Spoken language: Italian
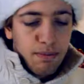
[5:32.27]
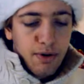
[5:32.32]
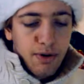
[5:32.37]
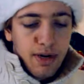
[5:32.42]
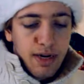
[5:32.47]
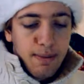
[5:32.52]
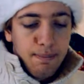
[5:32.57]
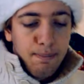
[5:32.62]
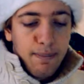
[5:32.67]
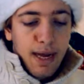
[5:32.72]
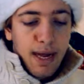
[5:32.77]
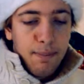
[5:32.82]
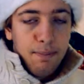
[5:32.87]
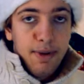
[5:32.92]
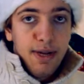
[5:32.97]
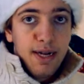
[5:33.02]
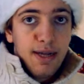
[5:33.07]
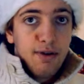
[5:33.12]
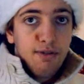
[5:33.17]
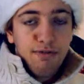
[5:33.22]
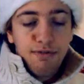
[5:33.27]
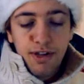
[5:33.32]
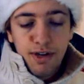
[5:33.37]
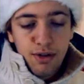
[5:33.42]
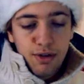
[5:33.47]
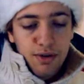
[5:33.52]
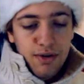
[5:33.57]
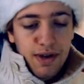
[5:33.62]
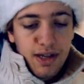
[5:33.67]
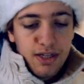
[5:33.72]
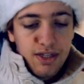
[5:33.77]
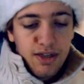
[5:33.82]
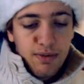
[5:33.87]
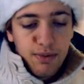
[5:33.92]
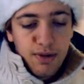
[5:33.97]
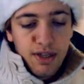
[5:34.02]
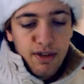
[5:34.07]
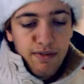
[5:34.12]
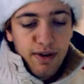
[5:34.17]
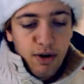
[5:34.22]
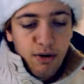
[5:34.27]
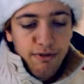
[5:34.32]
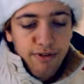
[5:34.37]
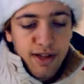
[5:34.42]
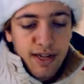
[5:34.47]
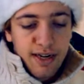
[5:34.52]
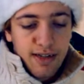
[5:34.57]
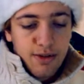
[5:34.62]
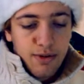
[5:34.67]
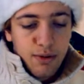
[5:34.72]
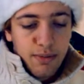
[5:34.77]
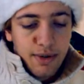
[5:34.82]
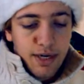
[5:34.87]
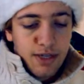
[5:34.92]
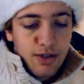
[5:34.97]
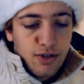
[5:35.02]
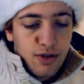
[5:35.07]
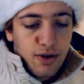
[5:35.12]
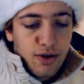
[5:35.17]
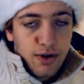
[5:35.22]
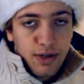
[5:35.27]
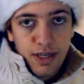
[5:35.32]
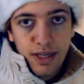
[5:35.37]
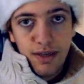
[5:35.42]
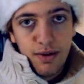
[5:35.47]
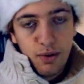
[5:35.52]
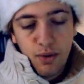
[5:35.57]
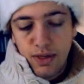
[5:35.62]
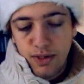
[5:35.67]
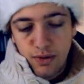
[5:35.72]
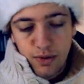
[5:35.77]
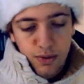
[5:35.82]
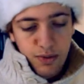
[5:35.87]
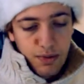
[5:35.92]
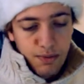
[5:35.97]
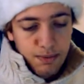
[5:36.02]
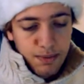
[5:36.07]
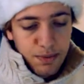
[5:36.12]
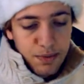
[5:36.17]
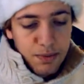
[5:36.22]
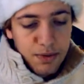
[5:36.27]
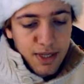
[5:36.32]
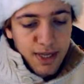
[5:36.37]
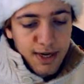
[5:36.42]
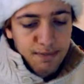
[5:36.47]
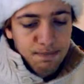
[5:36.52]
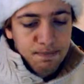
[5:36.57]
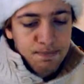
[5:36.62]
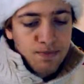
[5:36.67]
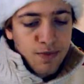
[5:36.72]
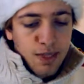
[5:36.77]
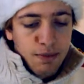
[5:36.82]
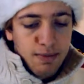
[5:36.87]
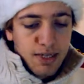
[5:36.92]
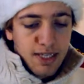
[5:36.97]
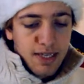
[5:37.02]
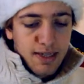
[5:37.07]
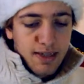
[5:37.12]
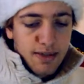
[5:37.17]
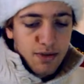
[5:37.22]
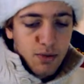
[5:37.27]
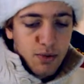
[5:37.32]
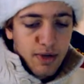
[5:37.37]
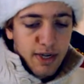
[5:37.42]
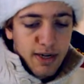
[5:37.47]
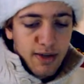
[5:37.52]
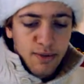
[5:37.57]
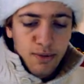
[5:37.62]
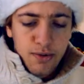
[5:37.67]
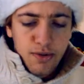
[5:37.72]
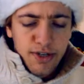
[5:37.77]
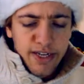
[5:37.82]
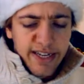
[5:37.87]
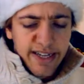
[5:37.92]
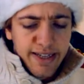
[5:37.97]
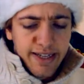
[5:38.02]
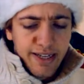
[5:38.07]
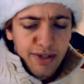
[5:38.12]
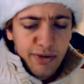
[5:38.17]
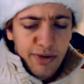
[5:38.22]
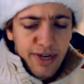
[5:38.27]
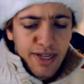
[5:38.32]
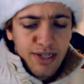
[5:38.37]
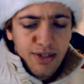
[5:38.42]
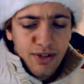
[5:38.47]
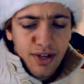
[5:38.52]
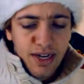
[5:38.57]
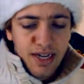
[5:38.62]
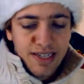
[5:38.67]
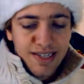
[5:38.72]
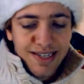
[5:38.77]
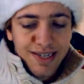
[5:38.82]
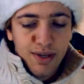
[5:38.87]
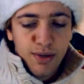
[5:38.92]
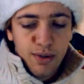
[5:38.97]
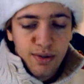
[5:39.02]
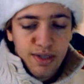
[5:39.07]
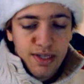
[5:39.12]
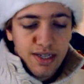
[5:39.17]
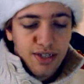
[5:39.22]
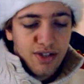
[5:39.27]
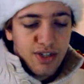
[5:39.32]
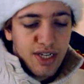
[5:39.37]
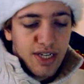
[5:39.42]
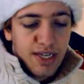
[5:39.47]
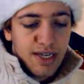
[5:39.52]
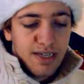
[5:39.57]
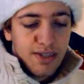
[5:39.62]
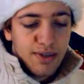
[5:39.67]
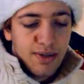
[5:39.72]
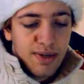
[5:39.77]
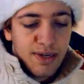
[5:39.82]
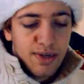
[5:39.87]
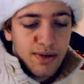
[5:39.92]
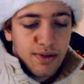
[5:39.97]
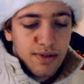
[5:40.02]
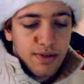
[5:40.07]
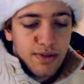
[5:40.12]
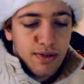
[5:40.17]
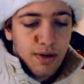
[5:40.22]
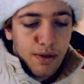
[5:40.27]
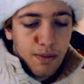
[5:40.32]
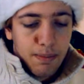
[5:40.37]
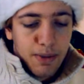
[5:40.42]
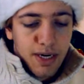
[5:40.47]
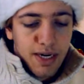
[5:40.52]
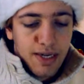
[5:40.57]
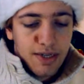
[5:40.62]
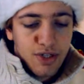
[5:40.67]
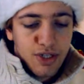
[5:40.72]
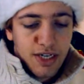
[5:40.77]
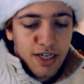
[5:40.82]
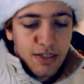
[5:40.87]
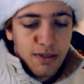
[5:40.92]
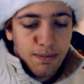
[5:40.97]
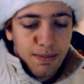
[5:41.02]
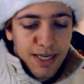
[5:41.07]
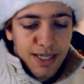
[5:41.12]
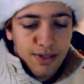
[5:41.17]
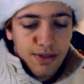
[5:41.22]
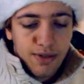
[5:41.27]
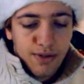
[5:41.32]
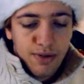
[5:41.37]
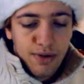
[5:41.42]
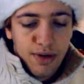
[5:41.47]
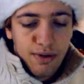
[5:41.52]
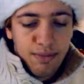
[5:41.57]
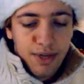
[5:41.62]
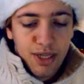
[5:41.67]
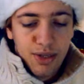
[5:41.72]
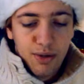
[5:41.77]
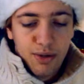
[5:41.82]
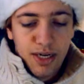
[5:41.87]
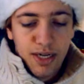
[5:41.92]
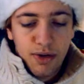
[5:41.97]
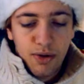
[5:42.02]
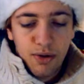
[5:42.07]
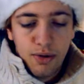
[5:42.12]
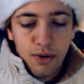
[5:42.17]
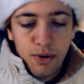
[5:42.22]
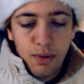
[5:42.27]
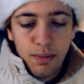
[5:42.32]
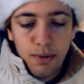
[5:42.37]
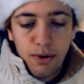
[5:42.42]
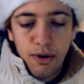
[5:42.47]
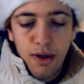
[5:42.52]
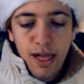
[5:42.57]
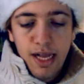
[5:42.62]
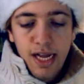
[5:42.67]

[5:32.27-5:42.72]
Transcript: programmabile, ovvero dove si potevano fare sopra i giochi, quasi un computer, basata su cartucce che ha dato inizio alla seconda generazione generazione console per lasciare spazio solamente un anno dopo